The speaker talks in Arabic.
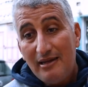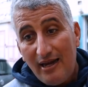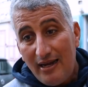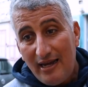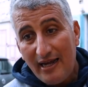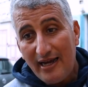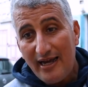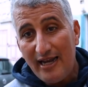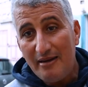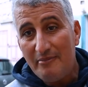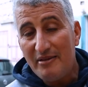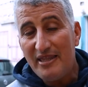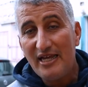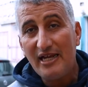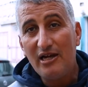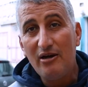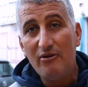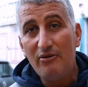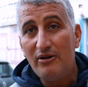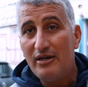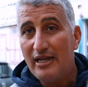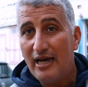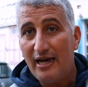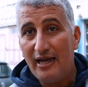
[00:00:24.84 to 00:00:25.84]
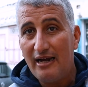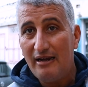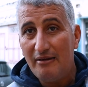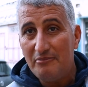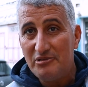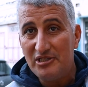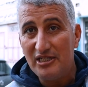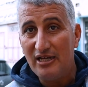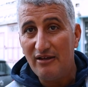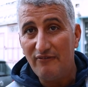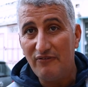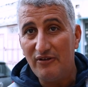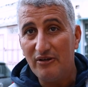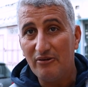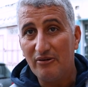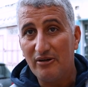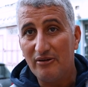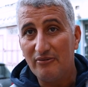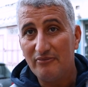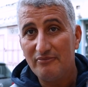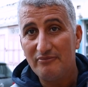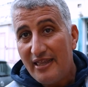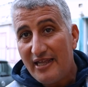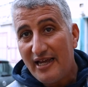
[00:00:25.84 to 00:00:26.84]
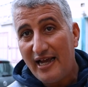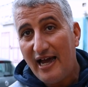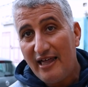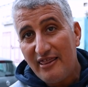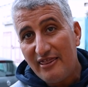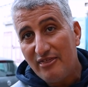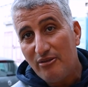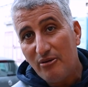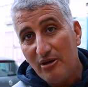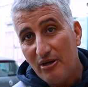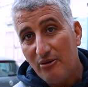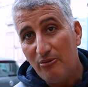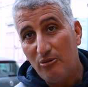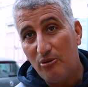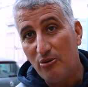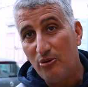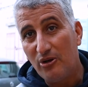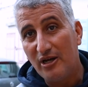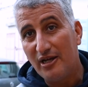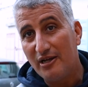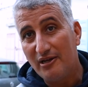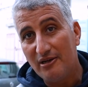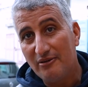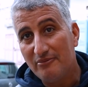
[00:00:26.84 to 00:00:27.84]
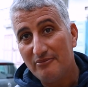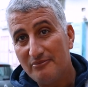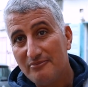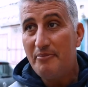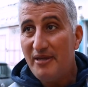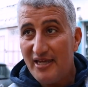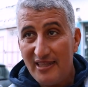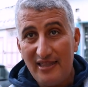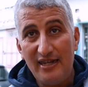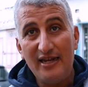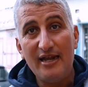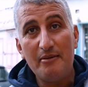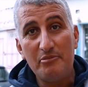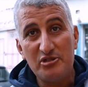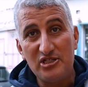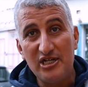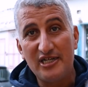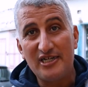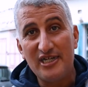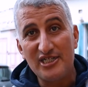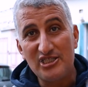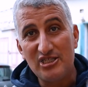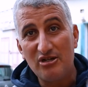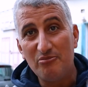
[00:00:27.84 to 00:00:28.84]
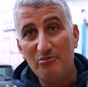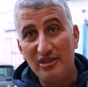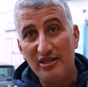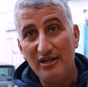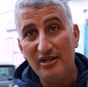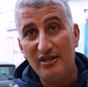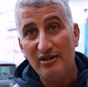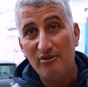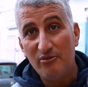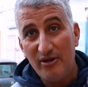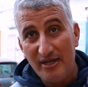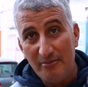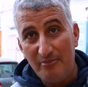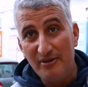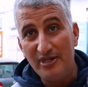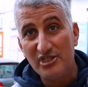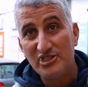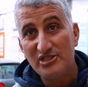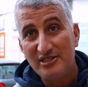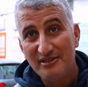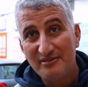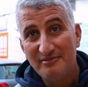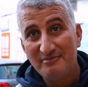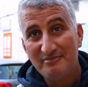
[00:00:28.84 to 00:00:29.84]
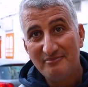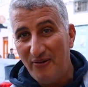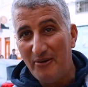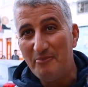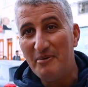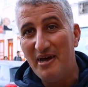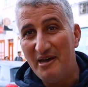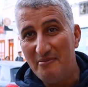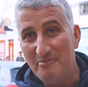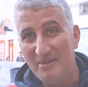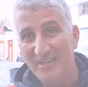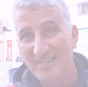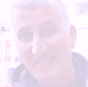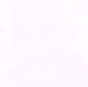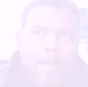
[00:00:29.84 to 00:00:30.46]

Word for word: الله غالب هذاك هو النهار اللي مشينا فيه هذاك حظ الكوره باذن الله باش ننتصر باذن الله واحد بليش فما امل